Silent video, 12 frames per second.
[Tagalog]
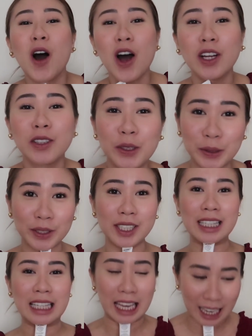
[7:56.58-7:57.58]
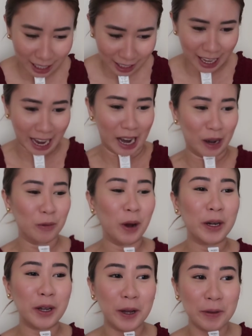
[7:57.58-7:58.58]
on to skincare.
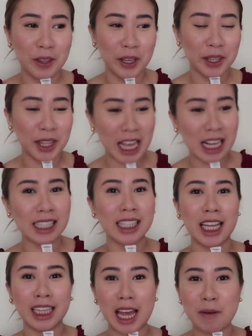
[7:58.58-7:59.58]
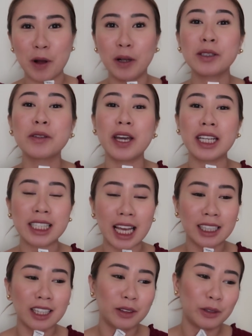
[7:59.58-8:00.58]
One of the things that I'm also
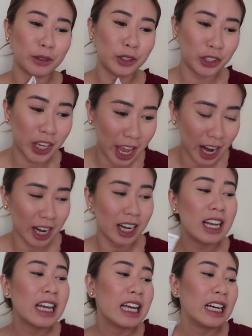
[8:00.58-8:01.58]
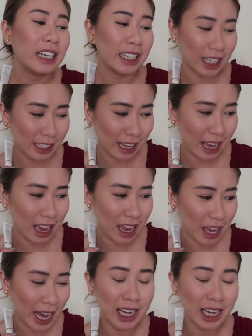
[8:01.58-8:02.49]
excited to share kasi